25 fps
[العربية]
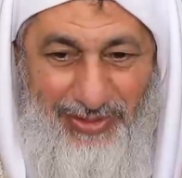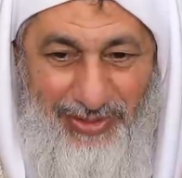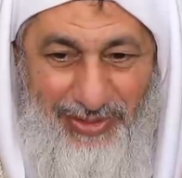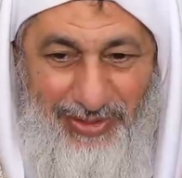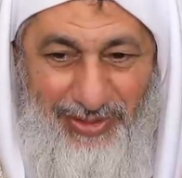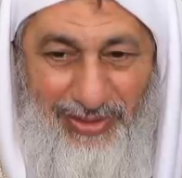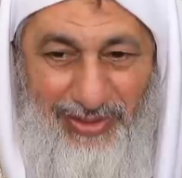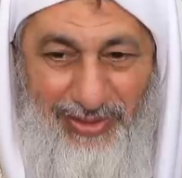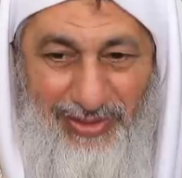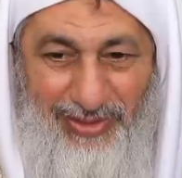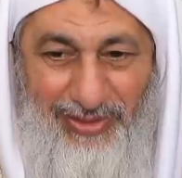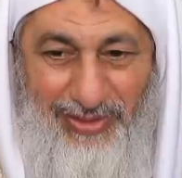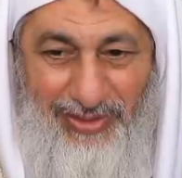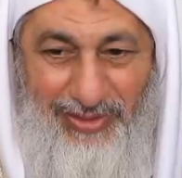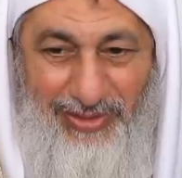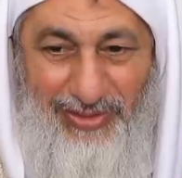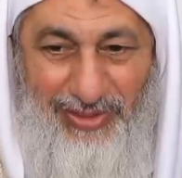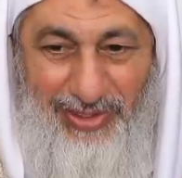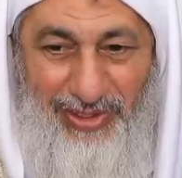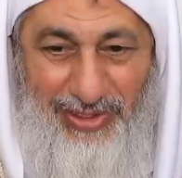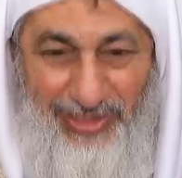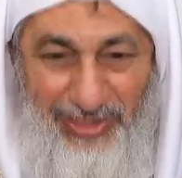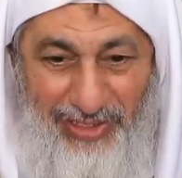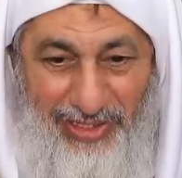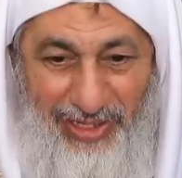آه،
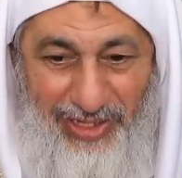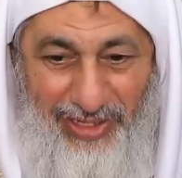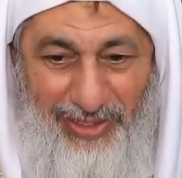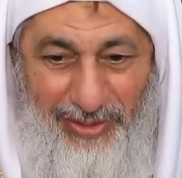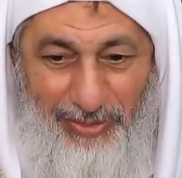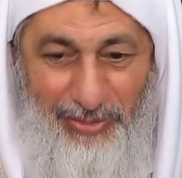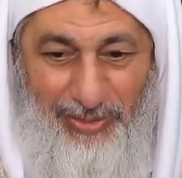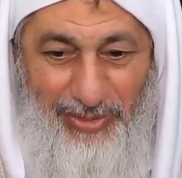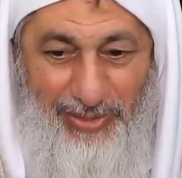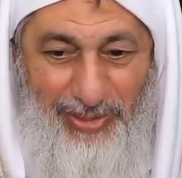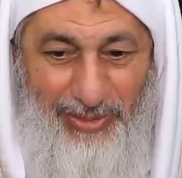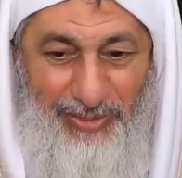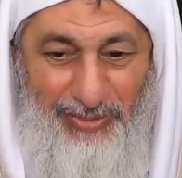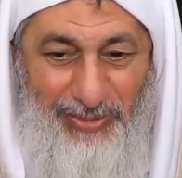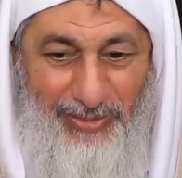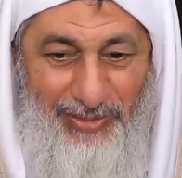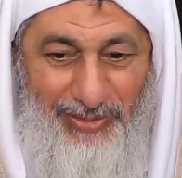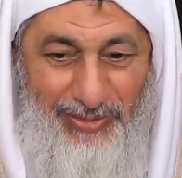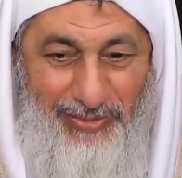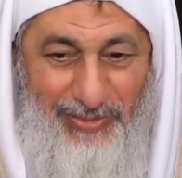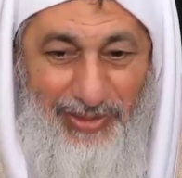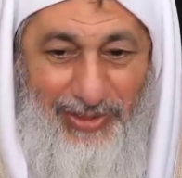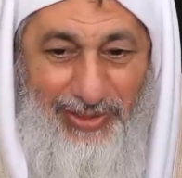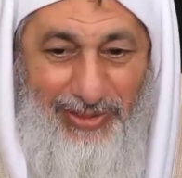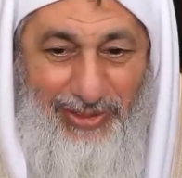دخيل على ميت غمر
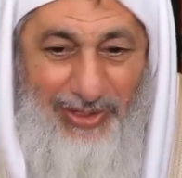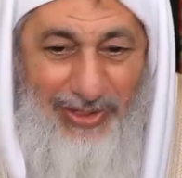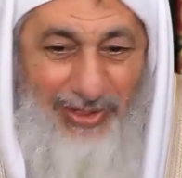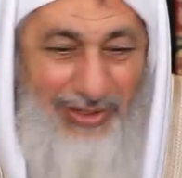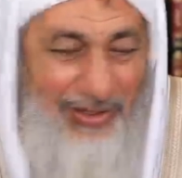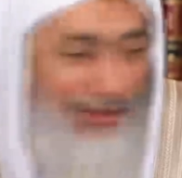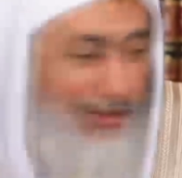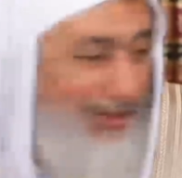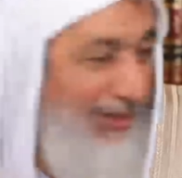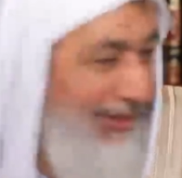اتفضل